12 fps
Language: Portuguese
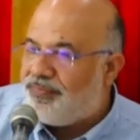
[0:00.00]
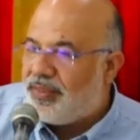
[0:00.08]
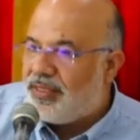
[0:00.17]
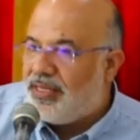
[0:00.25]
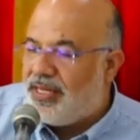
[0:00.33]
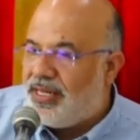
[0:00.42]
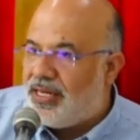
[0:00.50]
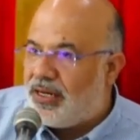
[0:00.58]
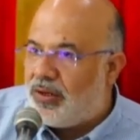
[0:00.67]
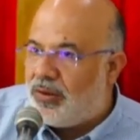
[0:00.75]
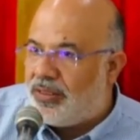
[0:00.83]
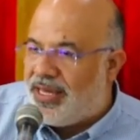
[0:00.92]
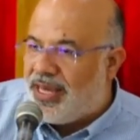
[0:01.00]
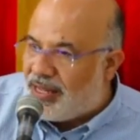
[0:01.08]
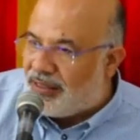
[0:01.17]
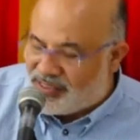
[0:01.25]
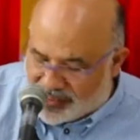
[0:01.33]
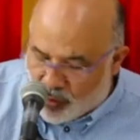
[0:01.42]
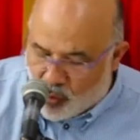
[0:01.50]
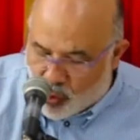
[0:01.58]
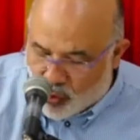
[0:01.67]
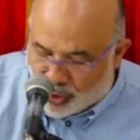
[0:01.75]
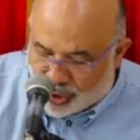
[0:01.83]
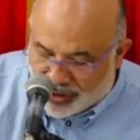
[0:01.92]
é, que estão
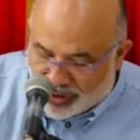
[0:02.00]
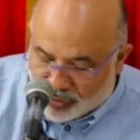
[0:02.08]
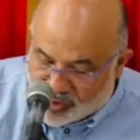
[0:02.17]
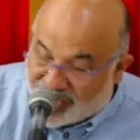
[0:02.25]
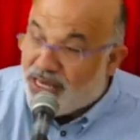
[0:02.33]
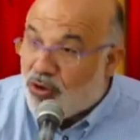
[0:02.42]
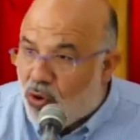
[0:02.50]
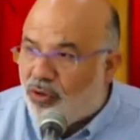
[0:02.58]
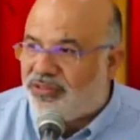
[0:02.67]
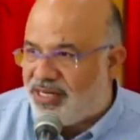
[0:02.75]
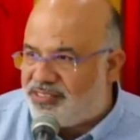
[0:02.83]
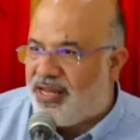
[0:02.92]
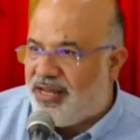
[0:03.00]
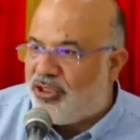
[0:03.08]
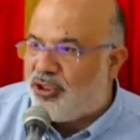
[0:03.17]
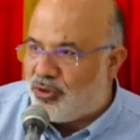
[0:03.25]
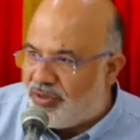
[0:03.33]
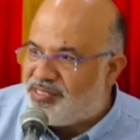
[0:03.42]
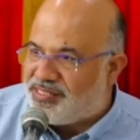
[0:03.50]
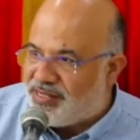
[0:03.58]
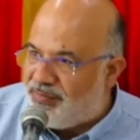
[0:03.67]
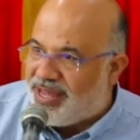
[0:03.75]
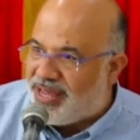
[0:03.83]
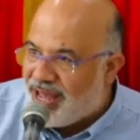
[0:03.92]
contidos em outras religiões
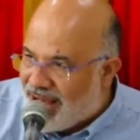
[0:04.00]
também.